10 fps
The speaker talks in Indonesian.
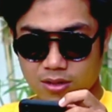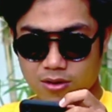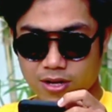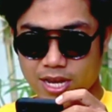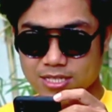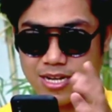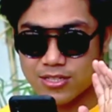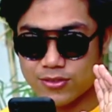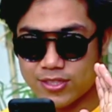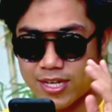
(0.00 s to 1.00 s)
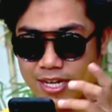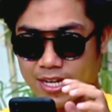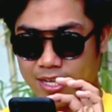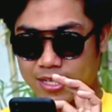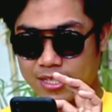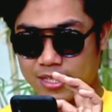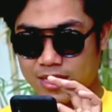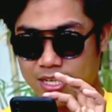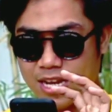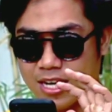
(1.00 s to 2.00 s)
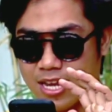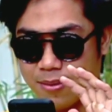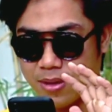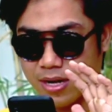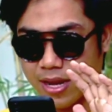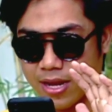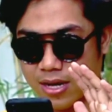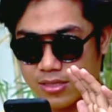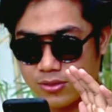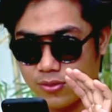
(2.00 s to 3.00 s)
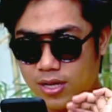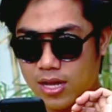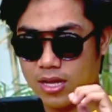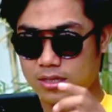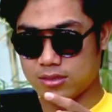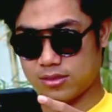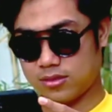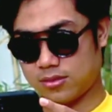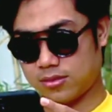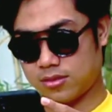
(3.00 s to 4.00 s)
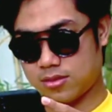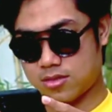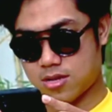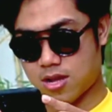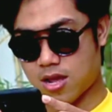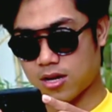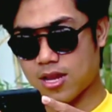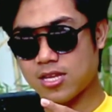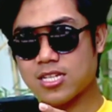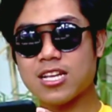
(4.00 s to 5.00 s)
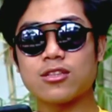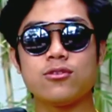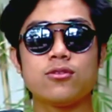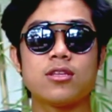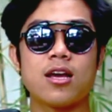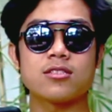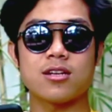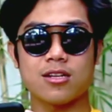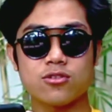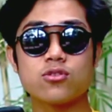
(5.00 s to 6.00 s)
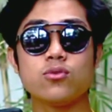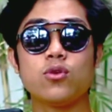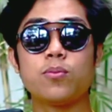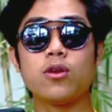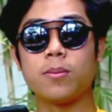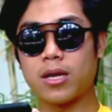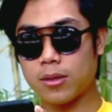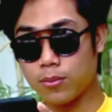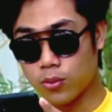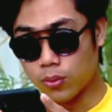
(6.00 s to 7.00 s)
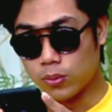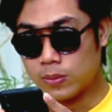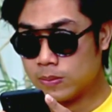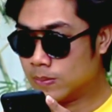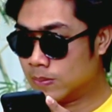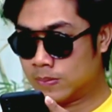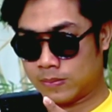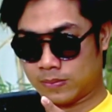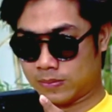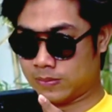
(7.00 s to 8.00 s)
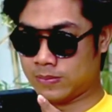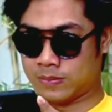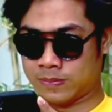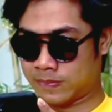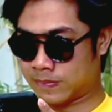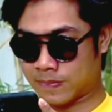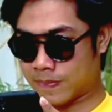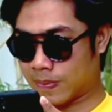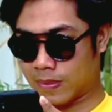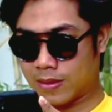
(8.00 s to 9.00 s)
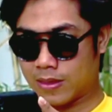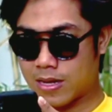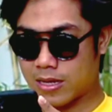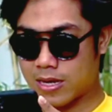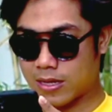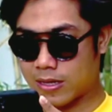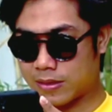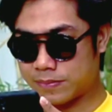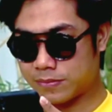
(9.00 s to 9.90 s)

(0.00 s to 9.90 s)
oke selanjutnya ini ada yang merek Eklat juga harganya satu juta seratus tujuh puluh lima ribu hmm gila gila gila